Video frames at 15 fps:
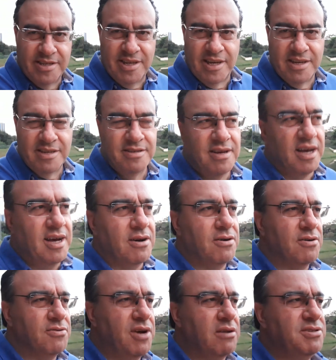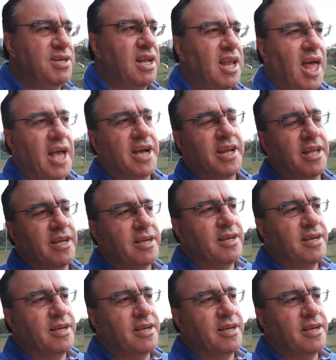né? Ah, eu quero ser alegre.